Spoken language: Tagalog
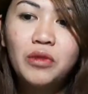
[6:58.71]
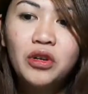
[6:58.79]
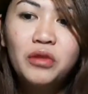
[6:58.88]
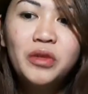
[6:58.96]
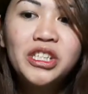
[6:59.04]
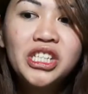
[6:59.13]

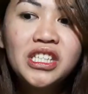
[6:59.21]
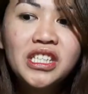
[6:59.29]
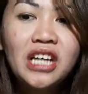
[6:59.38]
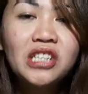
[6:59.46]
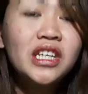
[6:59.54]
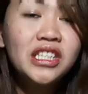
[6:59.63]
Lazada
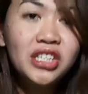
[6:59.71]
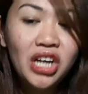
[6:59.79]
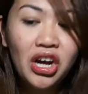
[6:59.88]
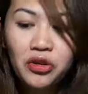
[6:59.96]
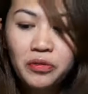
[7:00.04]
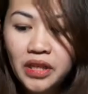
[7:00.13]
Mall, which is
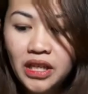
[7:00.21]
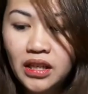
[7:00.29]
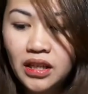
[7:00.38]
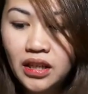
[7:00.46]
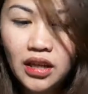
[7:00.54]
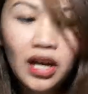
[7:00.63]
actually
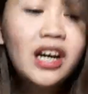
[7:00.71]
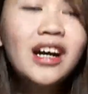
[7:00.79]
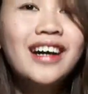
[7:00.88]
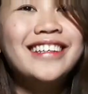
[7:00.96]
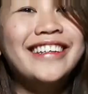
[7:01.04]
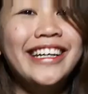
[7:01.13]

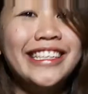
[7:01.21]
Xiaomi.